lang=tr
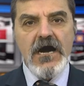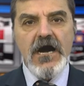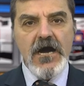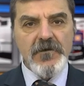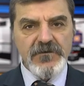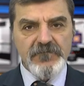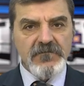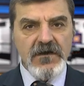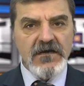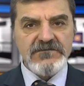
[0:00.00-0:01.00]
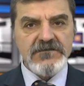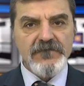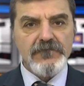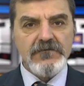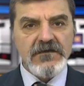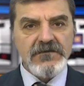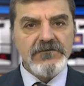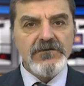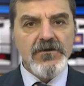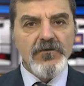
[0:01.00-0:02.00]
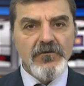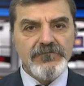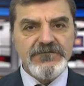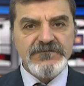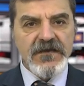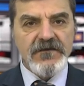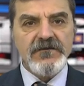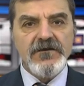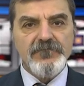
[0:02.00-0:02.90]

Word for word: abim Aznavurların Odisey